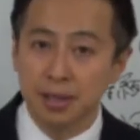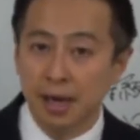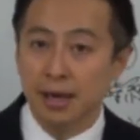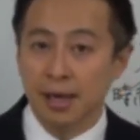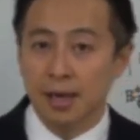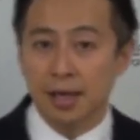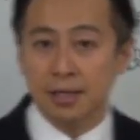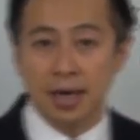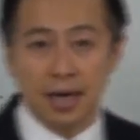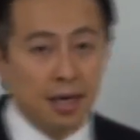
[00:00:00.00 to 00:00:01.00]
ね、で
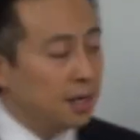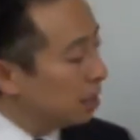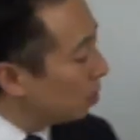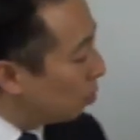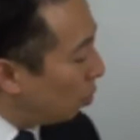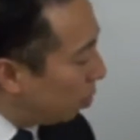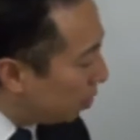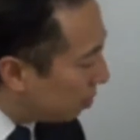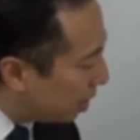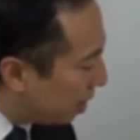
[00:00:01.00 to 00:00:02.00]
すからこ
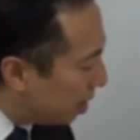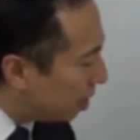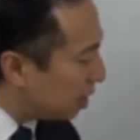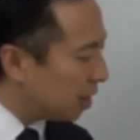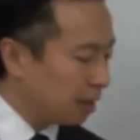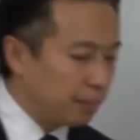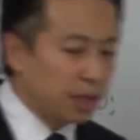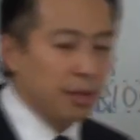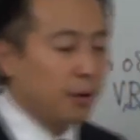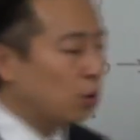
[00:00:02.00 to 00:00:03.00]
れを考えてからま
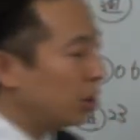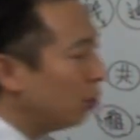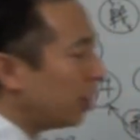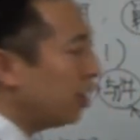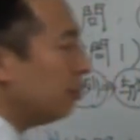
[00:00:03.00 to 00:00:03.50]
だ今これ予見